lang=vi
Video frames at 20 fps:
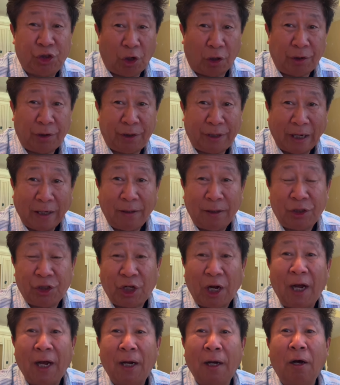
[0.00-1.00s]
rõ chính
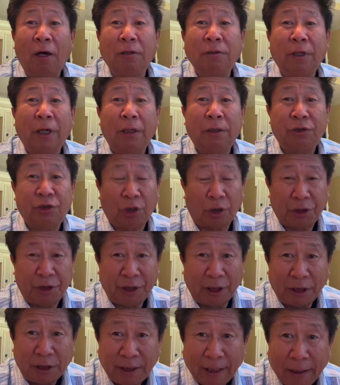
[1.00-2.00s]
chang còn đó rõ
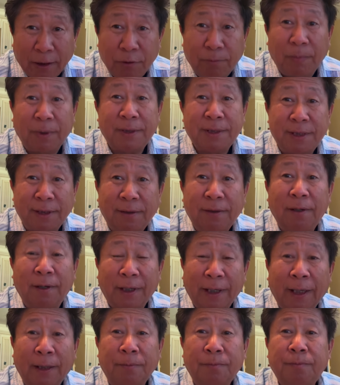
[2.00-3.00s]
chính chang lúc một chữ rồi
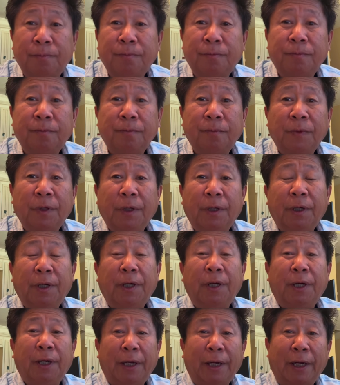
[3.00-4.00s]
nè
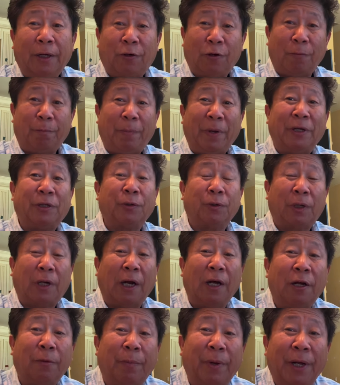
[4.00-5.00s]
ấy có bé số
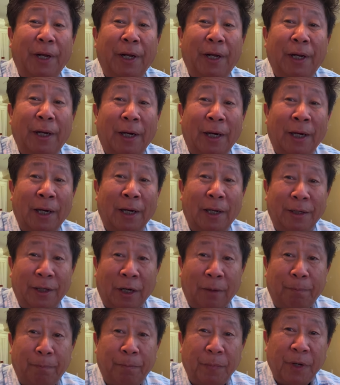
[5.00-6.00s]
lời bé à
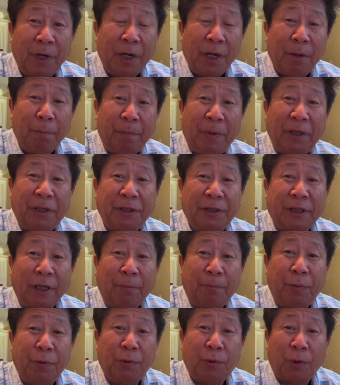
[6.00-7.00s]
nhập bé chỉ sản
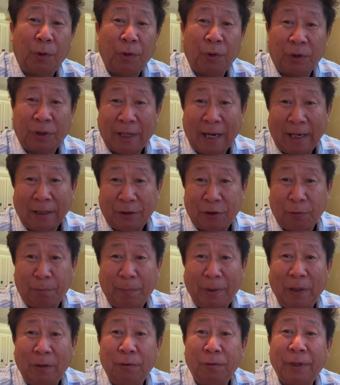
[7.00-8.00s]
phụ của lột thẳng cho
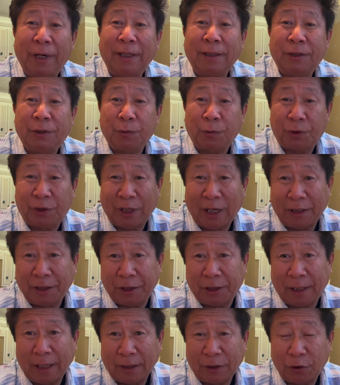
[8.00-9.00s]
bé luôn nâng chú sa
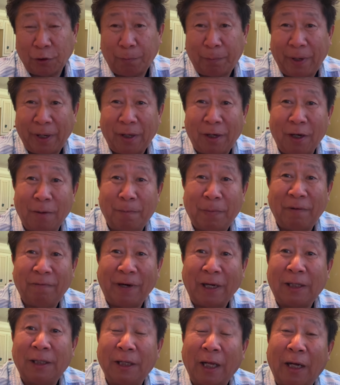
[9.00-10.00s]
chỉ thẳng cho bé khó bảo
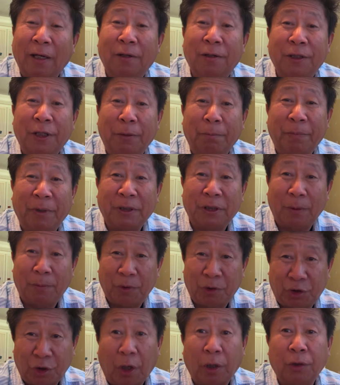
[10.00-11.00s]
vắt đỡ nó chỉ bé sống
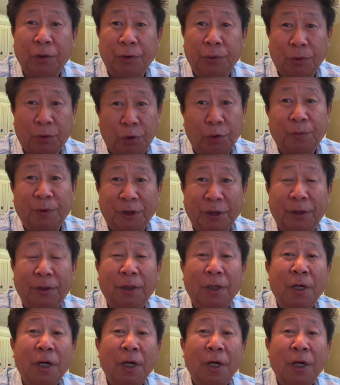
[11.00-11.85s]
một trò được youtube chứ